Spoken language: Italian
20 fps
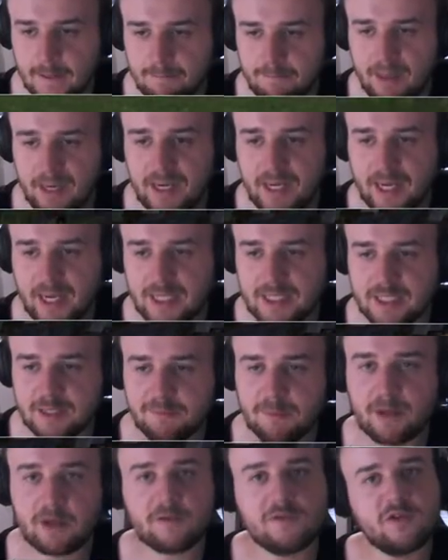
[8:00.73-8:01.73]
Bene ragazzi,
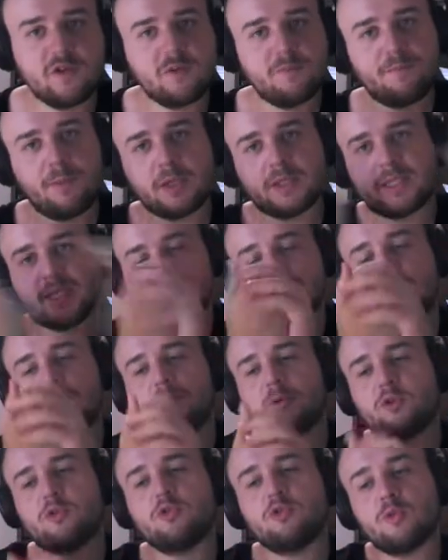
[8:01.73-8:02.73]
spero che vi possa essere
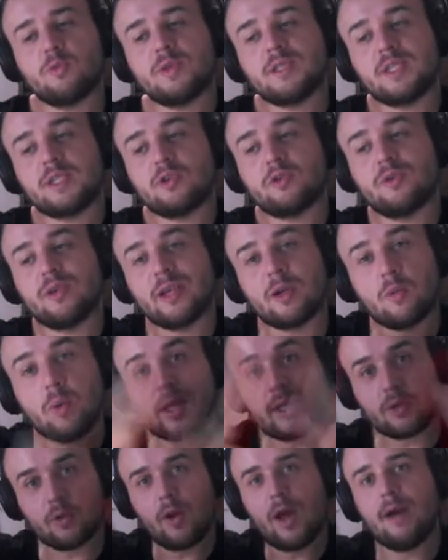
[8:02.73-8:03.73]
piaciuto, queste sono le
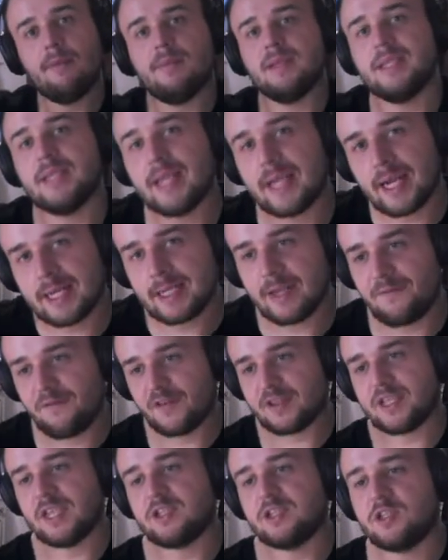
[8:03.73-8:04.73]
4 armi dedicate ai
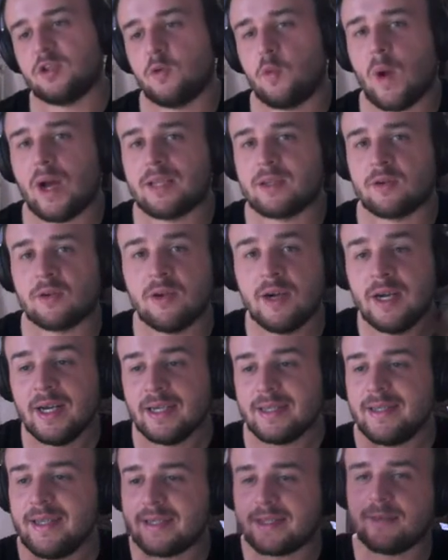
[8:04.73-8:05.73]
Fantastici 4
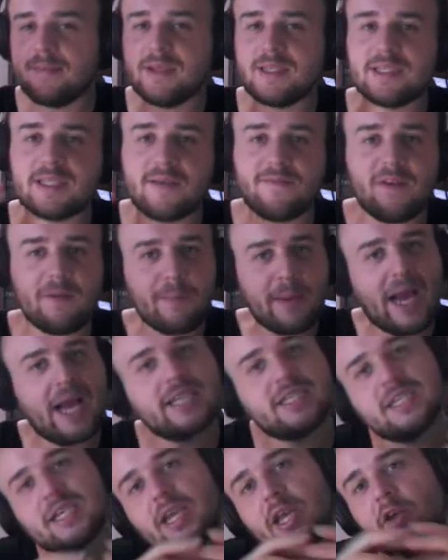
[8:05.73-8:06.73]
Ditemi se vi
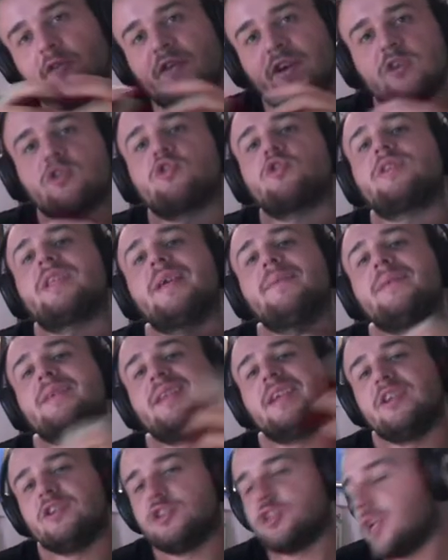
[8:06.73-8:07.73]
piace che io faccio temi
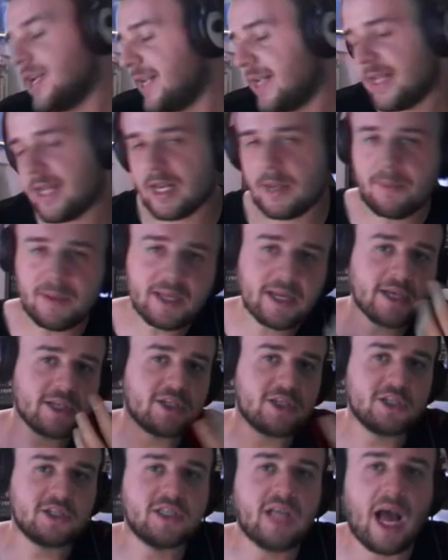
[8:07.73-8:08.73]
del genere, perché
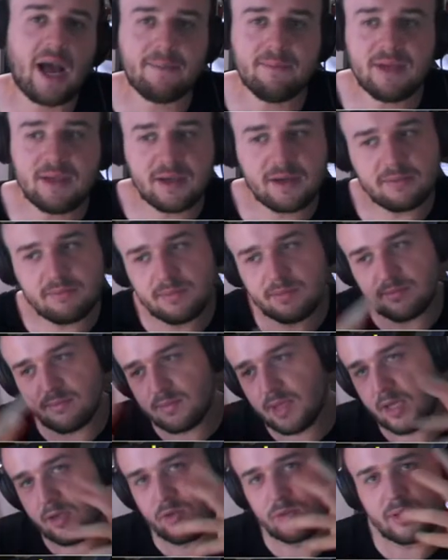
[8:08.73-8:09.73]
ci sta, mi,
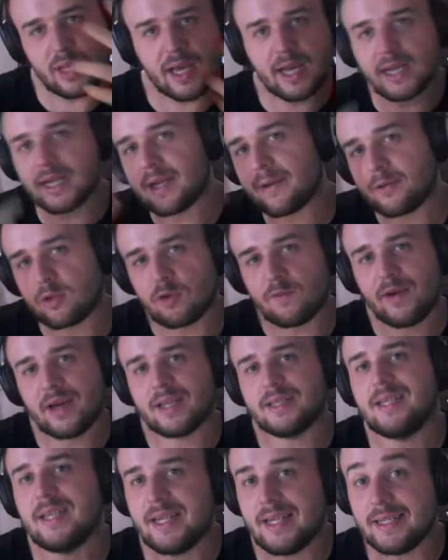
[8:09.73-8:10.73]
mi aiuta anche a
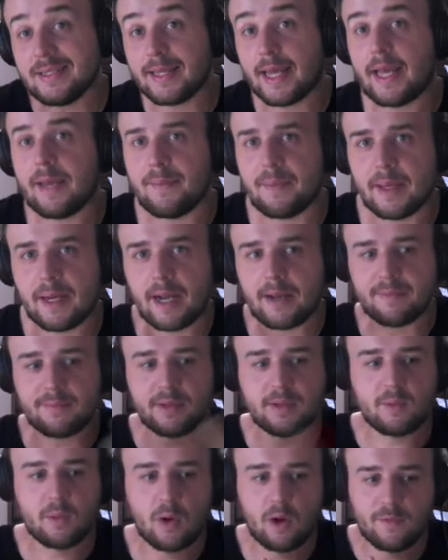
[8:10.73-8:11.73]
trovare delle idee se per
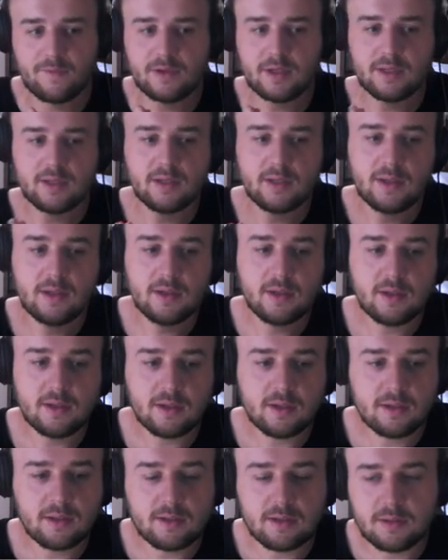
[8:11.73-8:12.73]
armi nuove delle idee
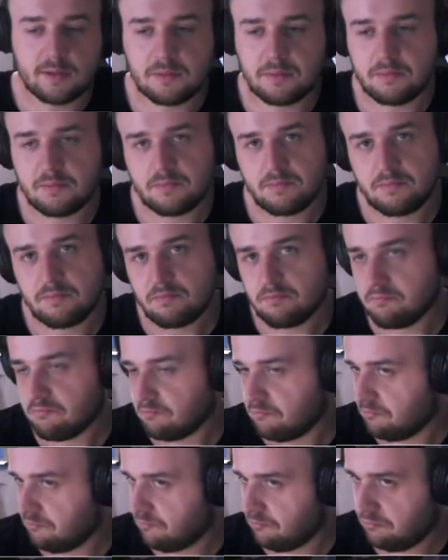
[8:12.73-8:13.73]
anche
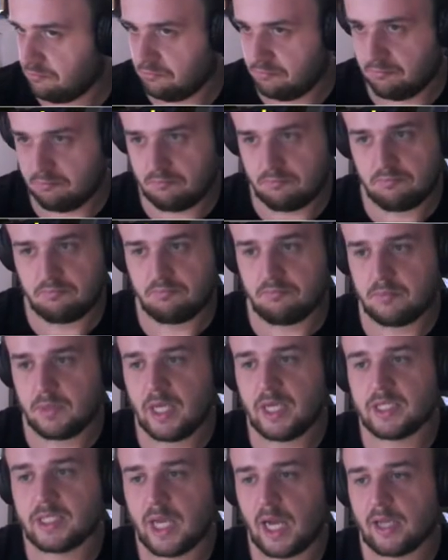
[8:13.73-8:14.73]
su
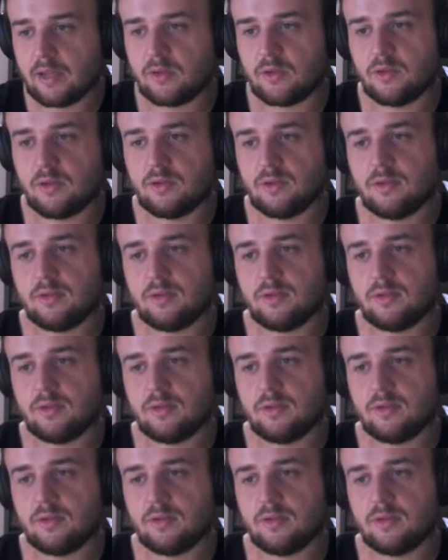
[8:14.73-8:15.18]
esatto.